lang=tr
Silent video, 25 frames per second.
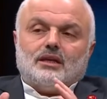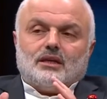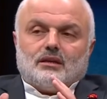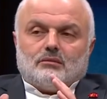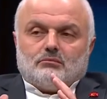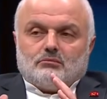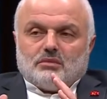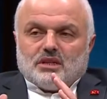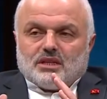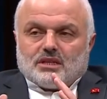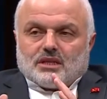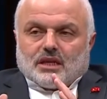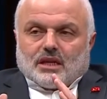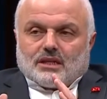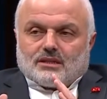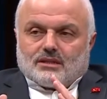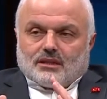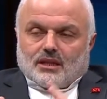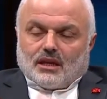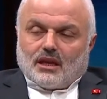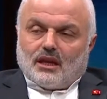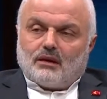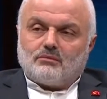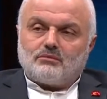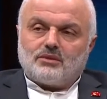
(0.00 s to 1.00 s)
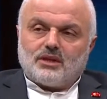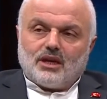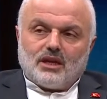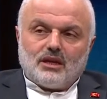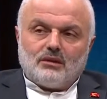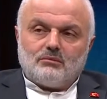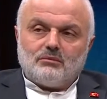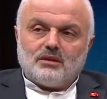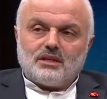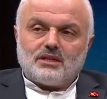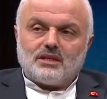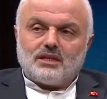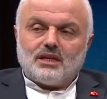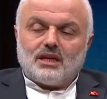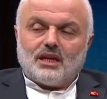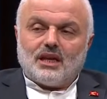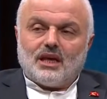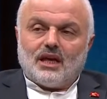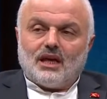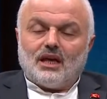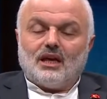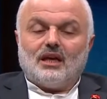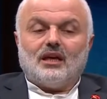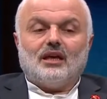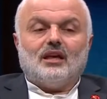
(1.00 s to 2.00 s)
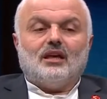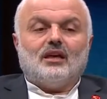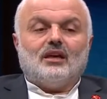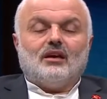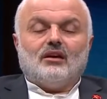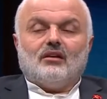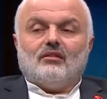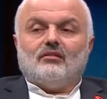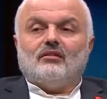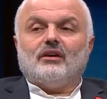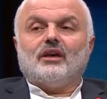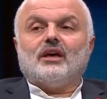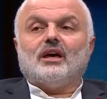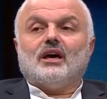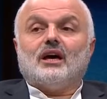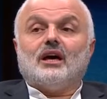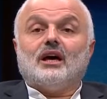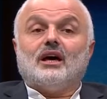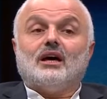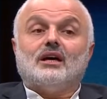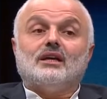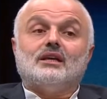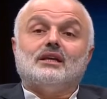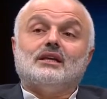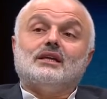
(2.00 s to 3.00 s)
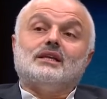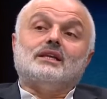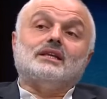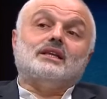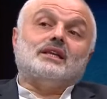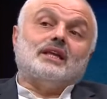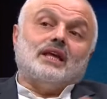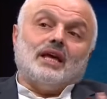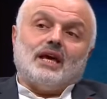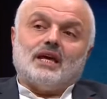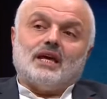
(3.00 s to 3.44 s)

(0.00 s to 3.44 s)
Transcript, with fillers: bizzat selam kelimesiyle veya diğer